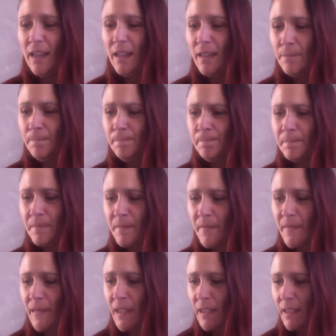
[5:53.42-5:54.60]

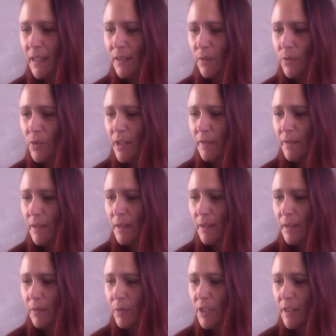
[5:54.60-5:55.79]
Euh, qu'est-ce que
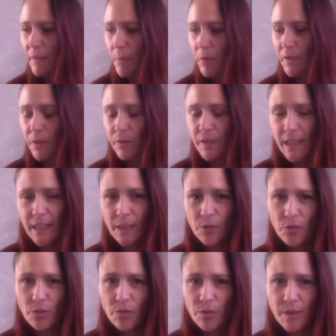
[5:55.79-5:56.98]
j'avais Oui, j'avais pensé aussi à quelque
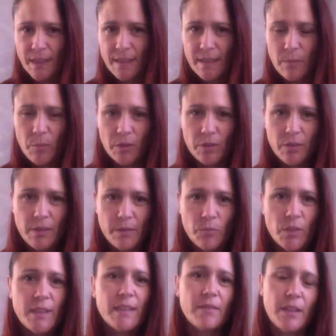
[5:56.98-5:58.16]
chose de très important. Et
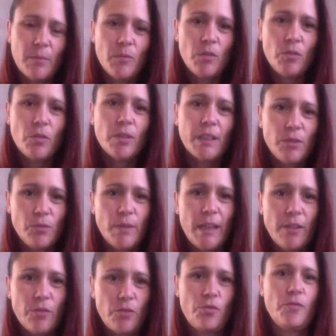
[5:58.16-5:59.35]
moi, c'est vraiment le
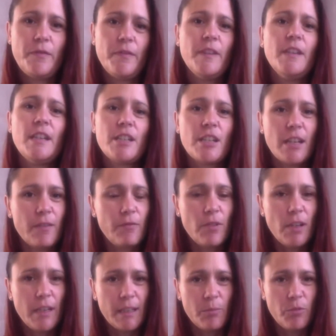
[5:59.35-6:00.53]
rituel que je fais à chaque
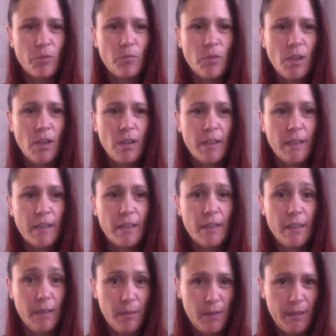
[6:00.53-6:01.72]
fois et qui pour moi
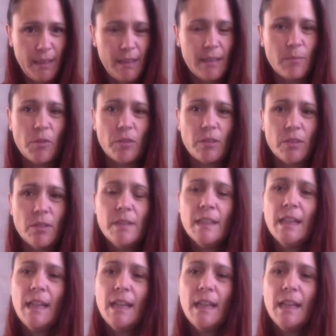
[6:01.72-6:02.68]
est, très important.